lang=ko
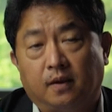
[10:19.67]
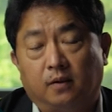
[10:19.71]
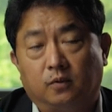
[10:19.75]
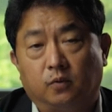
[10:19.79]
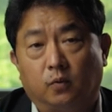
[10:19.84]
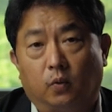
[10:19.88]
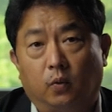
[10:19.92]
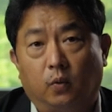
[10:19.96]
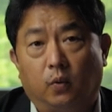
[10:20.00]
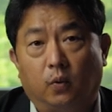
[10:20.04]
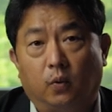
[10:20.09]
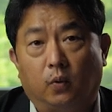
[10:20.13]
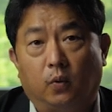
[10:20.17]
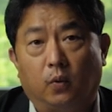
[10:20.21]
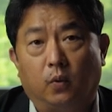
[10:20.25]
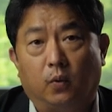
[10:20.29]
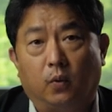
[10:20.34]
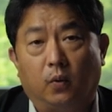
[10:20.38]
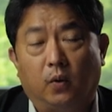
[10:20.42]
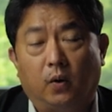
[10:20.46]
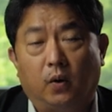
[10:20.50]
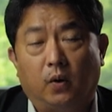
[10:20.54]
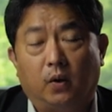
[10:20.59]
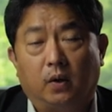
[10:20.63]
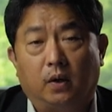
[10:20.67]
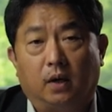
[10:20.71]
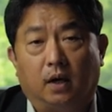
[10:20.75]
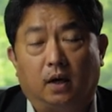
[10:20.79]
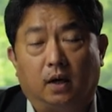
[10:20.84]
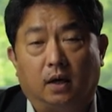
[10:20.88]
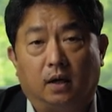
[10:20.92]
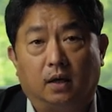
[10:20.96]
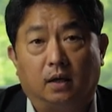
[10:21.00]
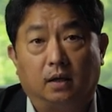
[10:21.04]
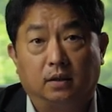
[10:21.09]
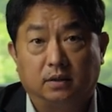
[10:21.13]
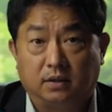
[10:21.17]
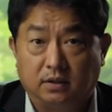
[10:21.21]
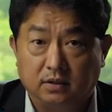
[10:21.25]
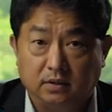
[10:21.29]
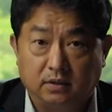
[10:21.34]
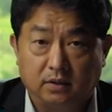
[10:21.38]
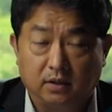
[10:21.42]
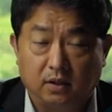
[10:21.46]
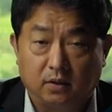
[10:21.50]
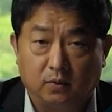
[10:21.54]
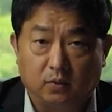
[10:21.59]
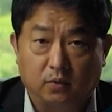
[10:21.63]
또 어,
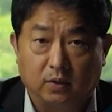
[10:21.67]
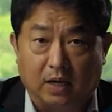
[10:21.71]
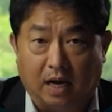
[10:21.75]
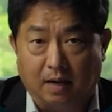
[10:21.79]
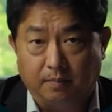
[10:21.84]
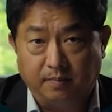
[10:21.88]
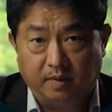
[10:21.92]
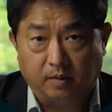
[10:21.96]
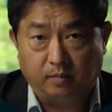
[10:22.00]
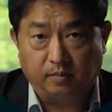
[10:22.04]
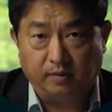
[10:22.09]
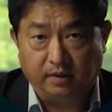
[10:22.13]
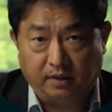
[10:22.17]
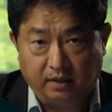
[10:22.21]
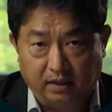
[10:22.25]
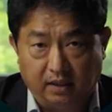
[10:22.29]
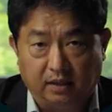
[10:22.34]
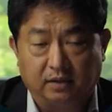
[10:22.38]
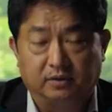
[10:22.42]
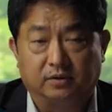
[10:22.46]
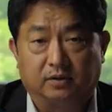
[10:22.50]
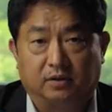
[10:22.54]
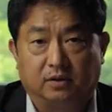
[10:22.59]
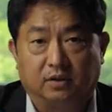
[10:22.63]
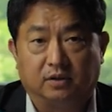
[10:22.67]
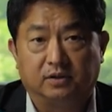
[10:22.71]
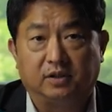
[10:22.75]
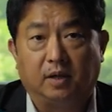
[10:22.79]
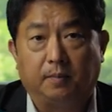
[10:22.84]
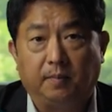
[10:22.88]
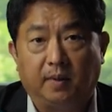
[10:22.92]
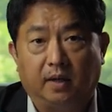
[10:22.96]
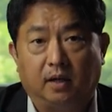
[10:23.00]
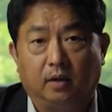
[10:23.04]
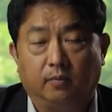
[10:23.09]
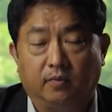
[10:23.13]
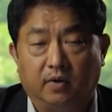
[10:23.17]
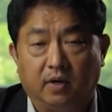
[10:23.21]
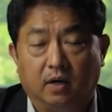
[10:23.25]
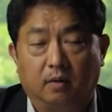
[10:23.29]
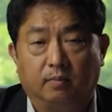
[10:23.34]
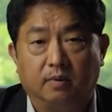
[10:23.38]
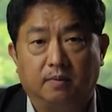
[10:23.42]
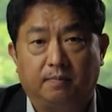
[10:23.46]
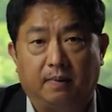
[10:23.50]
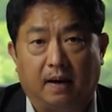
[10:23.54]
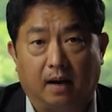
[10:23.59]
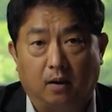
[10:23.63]
실제로 감염으로 인해서 생명 의
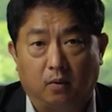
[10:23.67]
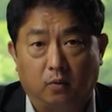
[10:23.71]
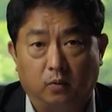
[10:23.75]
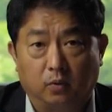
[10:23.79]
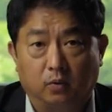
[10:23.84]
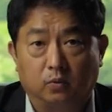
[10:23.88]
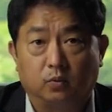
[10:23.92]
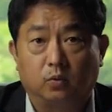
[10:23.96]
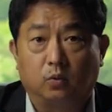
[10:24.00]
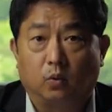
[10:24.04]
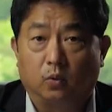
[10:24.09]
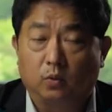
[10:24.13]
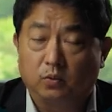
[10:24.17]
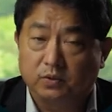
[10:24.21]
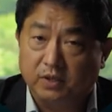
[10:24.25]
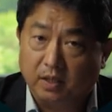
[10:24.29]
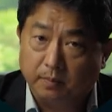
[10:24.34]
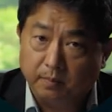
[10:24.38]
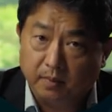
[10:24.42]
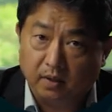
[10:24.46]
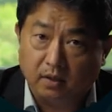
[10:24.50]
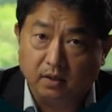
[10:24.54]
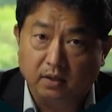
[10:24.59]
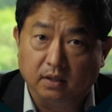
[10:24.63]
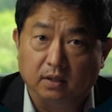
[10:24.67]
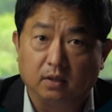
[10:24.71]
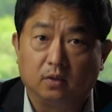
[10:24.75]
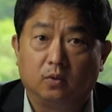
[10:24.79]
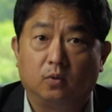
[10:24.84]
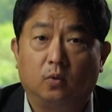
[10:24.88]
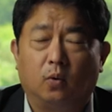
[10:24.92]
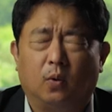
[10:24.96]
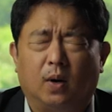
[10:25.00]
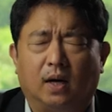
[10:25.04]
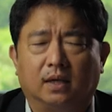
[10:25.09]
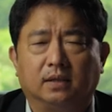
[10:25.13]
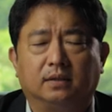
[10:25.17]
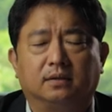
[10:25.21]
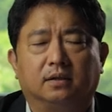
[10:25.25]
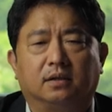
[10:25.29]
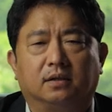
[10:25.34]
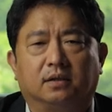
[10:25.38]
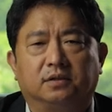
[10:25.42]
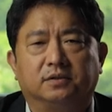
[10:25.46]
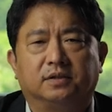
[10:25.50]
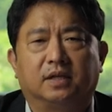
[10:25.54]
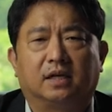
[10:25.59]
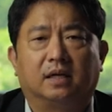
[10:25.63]
위협을 받고 또 생명을 잃고 하는
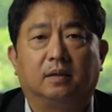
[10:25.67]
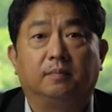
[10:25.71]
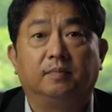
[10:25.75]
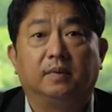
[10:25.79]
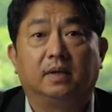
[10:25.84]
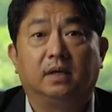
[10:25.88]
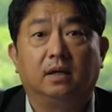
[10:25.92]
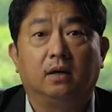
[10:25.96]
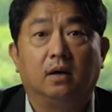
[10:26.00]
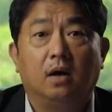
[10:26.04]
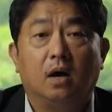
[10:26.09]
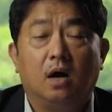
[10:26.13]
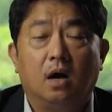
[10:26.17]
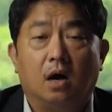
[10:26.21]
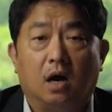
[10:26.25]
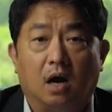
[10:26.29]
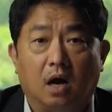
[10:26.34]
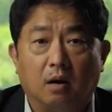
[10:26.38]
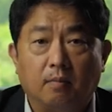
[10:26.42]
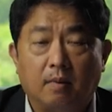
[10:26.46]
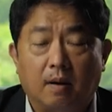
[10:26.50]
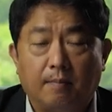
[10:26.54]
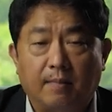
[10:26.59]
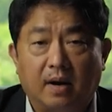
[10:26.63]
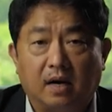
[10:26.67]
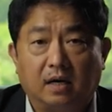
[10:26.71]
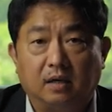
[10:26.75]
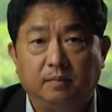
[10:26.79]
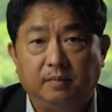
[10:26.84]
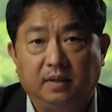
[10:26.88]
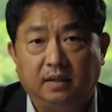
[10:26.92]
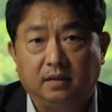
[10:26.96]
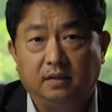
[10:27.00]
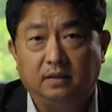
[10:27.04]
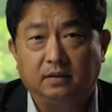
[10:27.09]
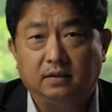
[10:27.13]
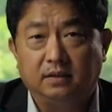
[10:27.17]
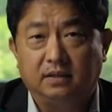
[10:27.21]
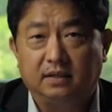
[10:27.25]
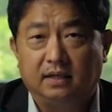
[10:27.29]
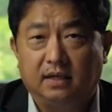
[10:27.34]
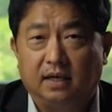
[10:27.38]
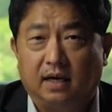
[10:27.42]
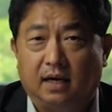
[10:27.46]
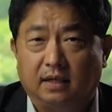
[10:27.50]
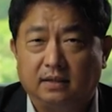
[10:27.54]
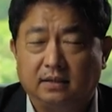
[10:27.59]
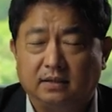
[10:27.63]
그런 사람들이 얼마만큼 있는지
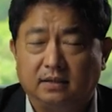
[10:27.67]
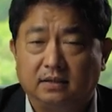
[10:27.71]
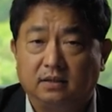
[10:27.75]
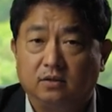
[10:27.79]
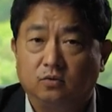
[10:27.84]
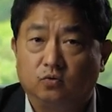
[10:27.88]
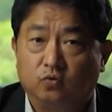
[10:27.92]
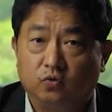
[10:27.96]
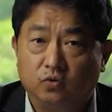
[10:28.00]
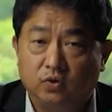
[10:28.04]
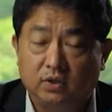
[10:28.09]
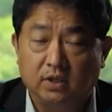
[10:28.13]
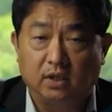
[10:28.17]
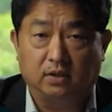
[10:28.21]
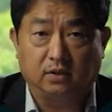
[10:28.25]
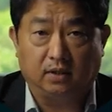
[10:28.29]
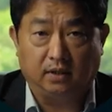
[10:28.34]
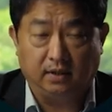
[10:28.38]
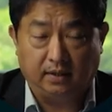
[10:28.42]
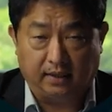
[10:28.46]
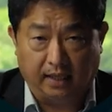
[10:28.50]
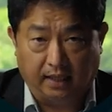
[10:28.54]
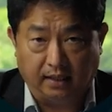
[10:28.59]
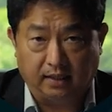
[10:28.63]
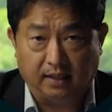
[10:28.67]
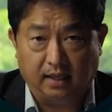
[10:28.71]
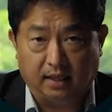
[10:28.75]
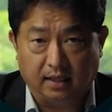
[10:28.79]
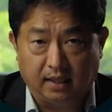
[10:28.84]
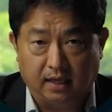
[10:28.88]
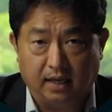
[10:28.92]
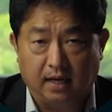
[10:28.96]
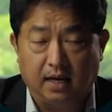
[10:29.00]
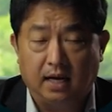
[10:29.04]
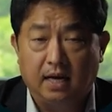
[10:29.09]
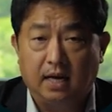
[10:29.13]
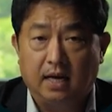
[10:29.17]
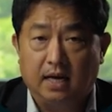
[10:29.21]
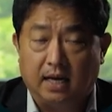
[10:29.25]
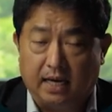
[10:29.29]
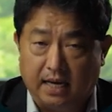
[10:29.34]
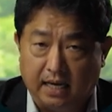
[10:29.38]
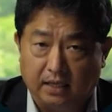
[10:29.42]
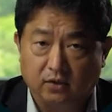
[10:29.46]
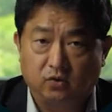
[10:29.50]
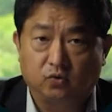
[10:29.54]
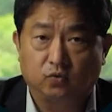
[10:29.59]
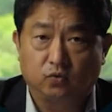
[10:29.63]
하는 그 구체적인 데이터가
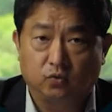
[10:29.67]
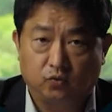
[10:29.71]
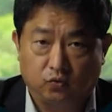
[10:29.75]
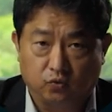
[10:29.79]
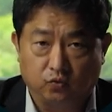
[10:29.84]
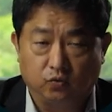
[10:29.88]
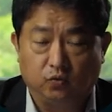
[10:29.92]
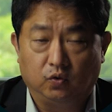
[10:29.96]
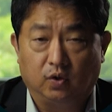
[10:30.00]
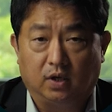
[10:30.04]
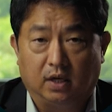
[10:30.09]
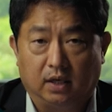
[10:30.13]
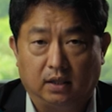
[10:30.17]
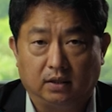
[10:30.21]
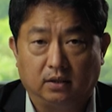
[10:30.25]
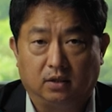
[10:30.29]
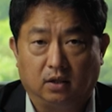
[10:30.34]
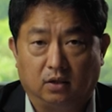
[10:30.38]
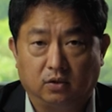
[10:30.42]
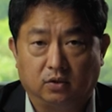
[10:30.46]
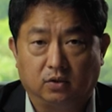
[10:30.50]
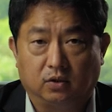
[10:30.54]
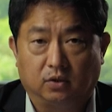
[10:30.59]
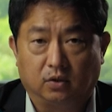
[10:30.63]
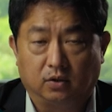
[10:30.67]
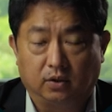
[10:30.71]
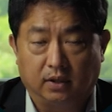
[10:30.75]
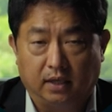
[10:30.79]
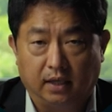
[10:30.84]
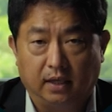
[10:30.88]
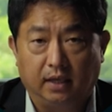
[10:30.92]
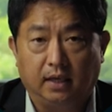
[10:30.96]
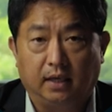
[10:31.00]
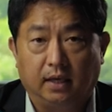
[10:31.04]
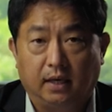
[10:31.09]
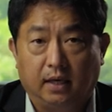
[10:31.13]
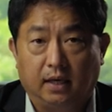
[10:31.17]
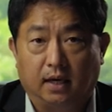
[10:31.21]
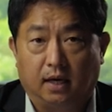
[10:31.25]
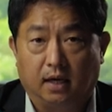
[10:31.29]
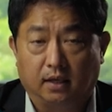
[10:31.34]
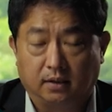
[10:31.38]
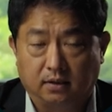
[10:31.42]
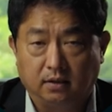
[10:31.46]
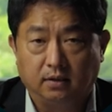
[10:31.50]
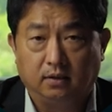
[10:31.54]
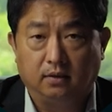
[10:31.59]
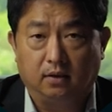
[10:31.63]
아주 중요한 결정의 어,
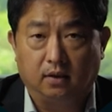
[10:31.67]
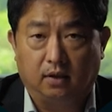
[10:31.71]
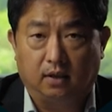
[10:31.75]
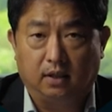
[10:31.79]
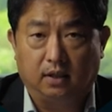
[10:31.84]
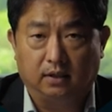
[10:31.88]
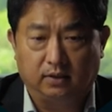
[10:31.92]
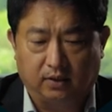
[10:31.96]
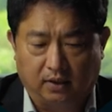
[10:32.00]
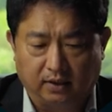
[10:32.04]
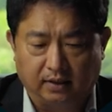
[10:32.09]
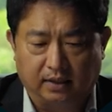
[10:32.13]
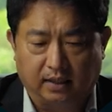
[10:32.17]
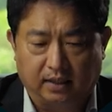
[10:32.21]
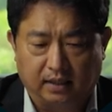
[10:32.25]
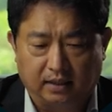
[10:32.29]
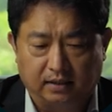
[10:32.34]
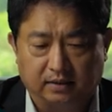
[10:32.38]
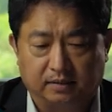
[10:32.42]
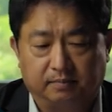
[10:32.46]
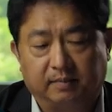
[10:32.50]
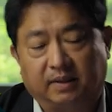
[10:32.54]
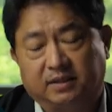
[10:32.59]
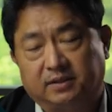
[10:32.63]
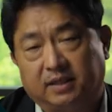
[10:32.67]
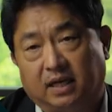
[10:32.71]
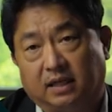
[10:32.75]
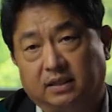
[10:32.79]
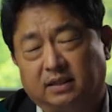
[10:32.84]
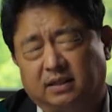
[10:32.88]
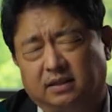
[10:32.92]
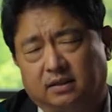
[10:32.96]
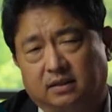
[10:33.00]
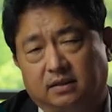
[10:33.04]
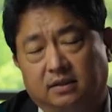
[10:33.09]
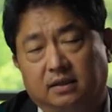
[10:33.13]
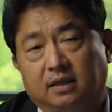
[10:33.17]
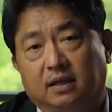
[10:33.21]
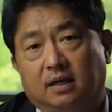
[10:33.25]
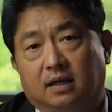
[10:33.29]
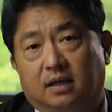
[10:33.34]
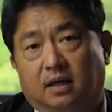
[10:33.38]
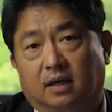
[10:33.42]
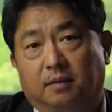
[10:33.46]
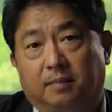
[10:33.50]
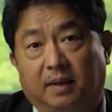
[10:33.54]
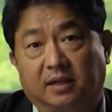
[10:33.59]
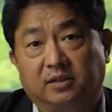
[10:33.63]
근거가 된다는 사실을
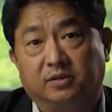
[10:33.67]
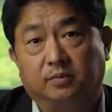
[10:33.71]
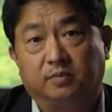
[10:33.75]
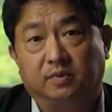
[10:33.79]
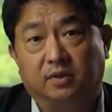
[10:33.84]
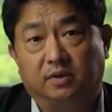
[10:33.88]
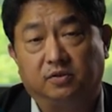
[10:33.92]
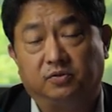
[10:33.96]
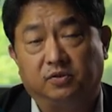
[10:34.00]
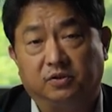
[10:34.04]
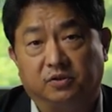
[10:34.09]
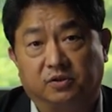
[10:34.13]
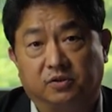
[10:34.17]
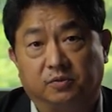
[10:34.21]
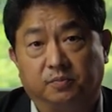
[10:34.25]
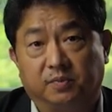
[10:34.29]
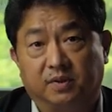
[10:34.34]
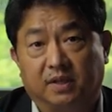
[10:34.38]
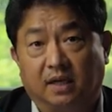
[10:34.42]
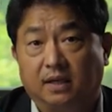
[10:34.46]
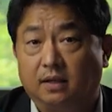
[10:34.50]
어, 말씀드릴 수 있습니다.